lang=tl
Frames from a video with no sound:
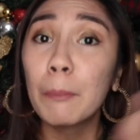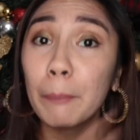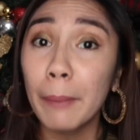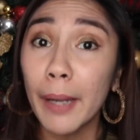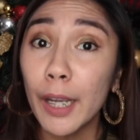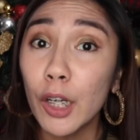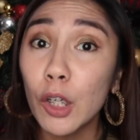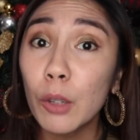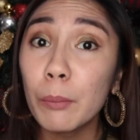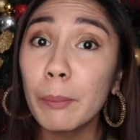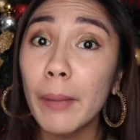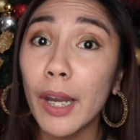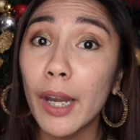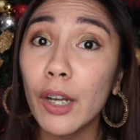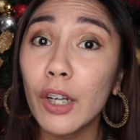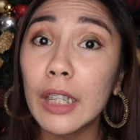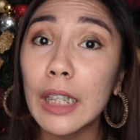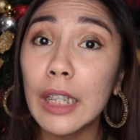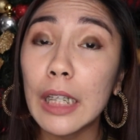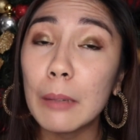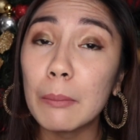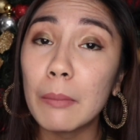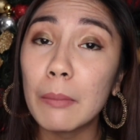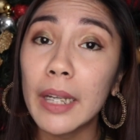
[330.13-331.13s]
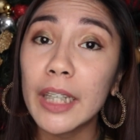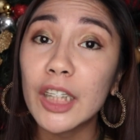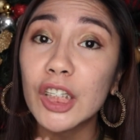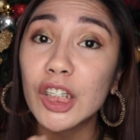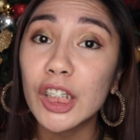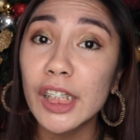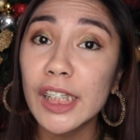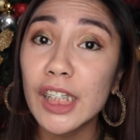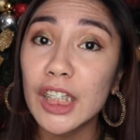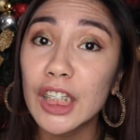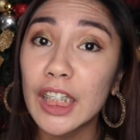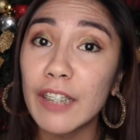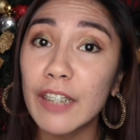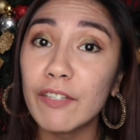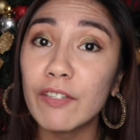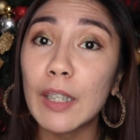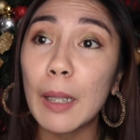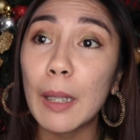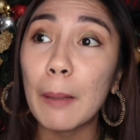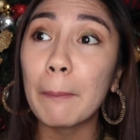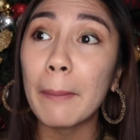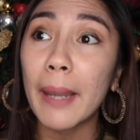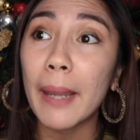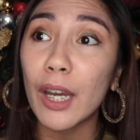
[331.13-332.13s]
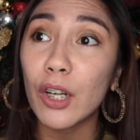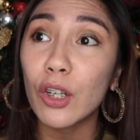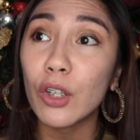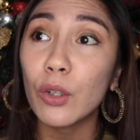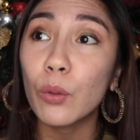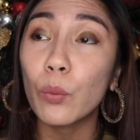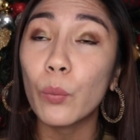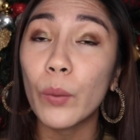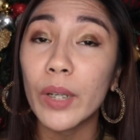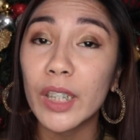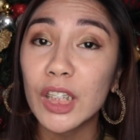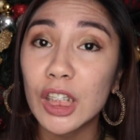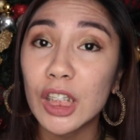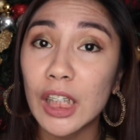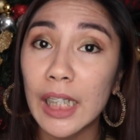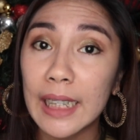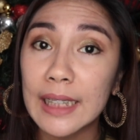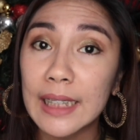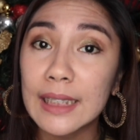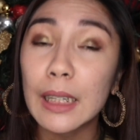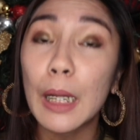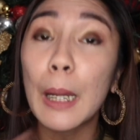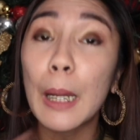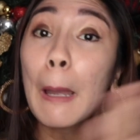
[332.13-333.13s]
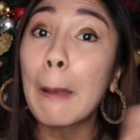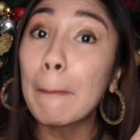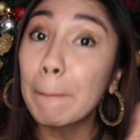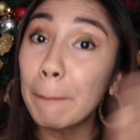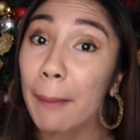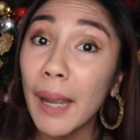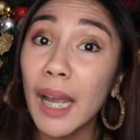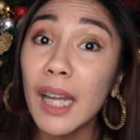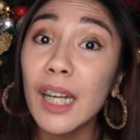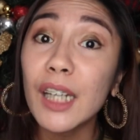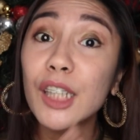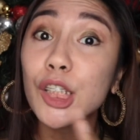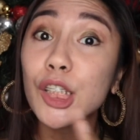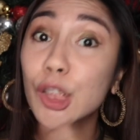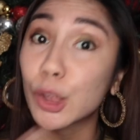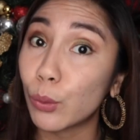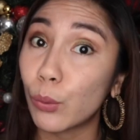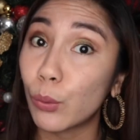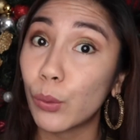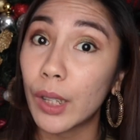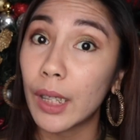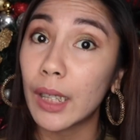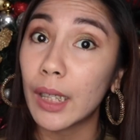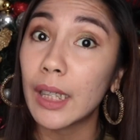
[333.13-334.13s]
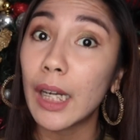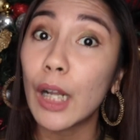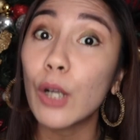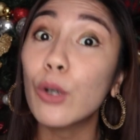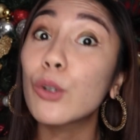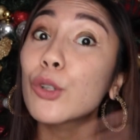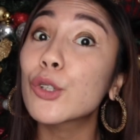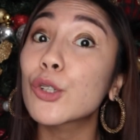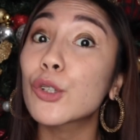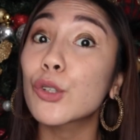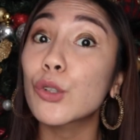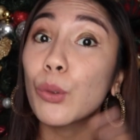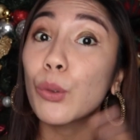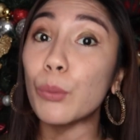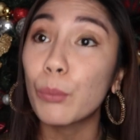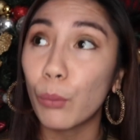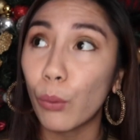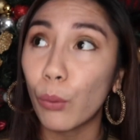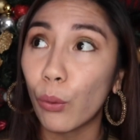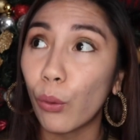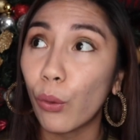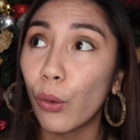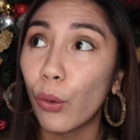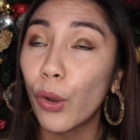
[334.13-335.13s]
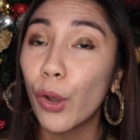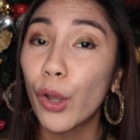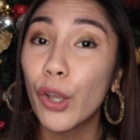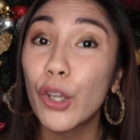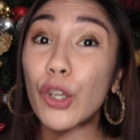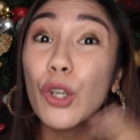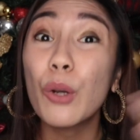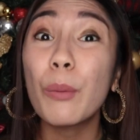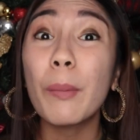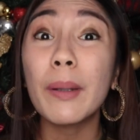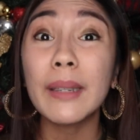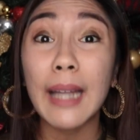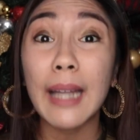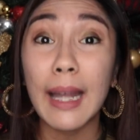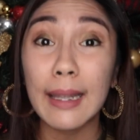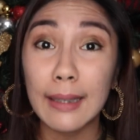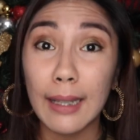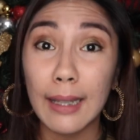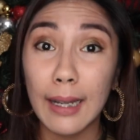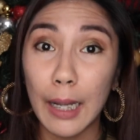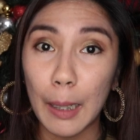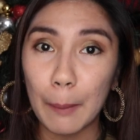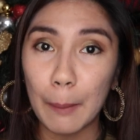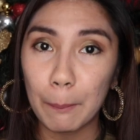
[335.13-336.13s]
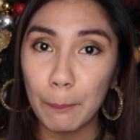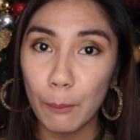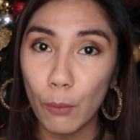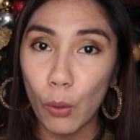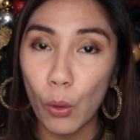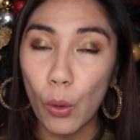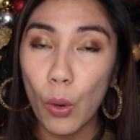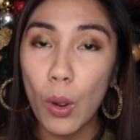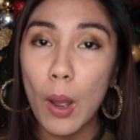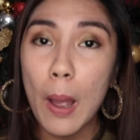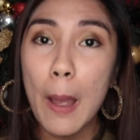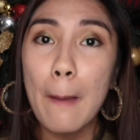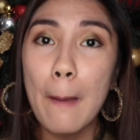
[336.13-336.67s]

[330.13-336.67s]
pero meron din namang exchange gift na merong wishlist para sure na gusto mo yung matatanggap mo.